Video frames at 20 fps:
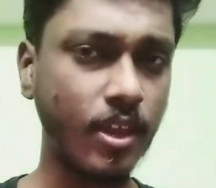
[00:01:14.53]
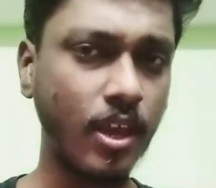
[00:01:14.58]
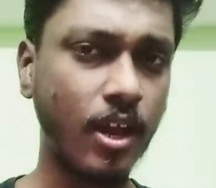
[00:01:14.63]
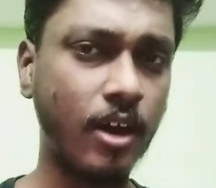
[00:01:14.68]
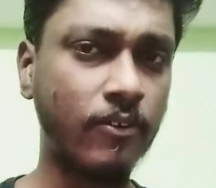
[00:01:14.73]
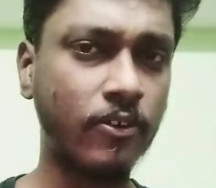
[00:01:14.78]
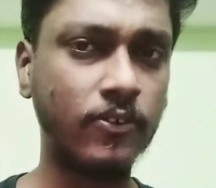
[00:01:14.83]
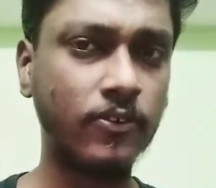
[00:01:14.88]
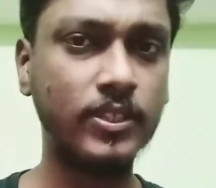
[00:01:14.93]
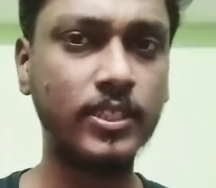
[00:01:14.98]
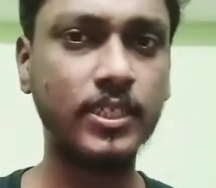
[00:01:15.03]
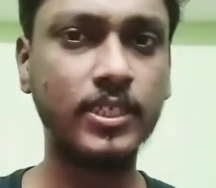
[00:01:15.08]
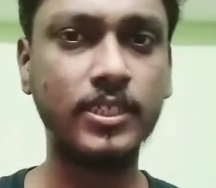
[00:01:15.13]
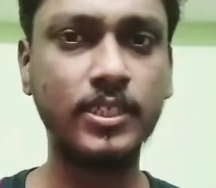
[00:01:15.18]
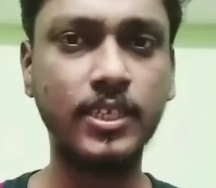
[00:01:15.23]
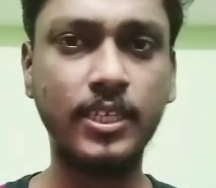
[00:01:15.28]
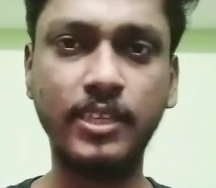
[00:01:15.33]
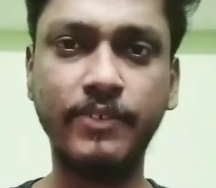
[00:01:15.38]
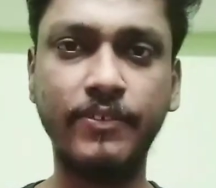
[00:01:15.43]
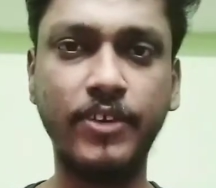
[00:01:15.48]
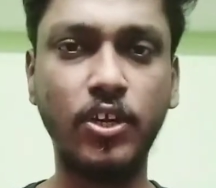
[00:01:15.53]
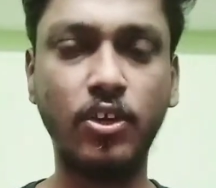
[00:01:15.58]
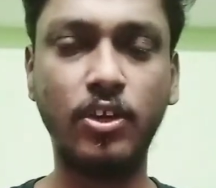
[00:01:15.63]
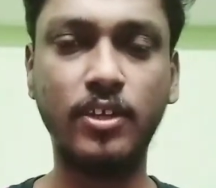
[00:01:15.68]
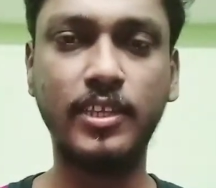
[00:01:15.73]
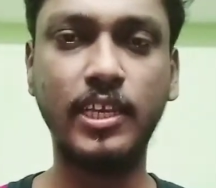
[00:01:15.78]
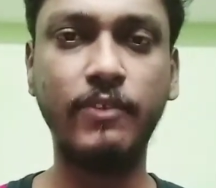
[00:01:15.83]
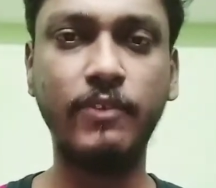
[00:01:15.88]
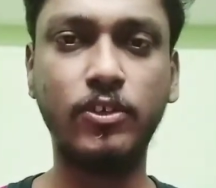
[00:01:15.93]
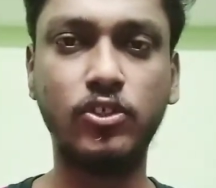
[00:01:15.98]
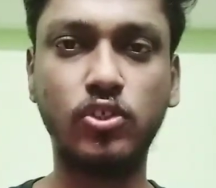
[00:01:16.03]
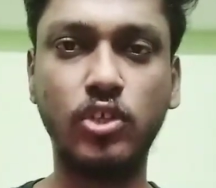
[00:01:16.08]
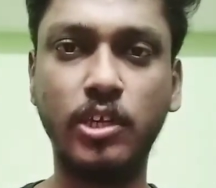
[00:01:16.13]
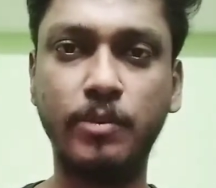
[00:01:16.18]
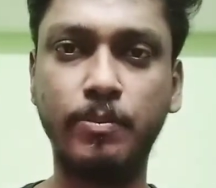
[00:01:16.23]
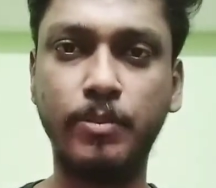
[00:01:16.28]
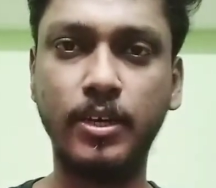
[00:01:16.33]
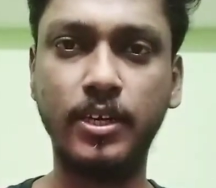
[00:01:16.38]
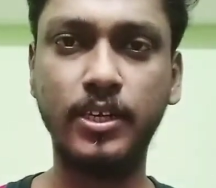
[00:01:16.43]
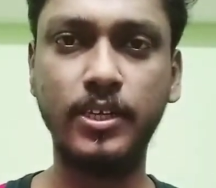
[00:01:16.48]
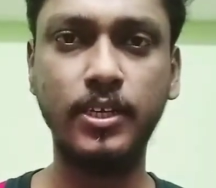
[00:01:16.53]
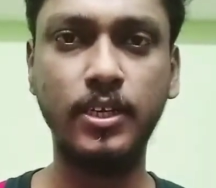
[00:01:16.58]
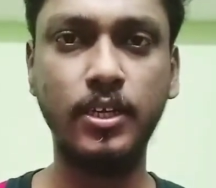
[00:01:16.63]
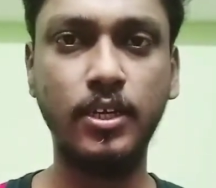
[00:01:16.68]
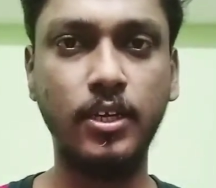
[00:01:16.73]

அவர் வந்து அந்த வீடியோவில் தெளிவாக சொல்லியிருப்பார்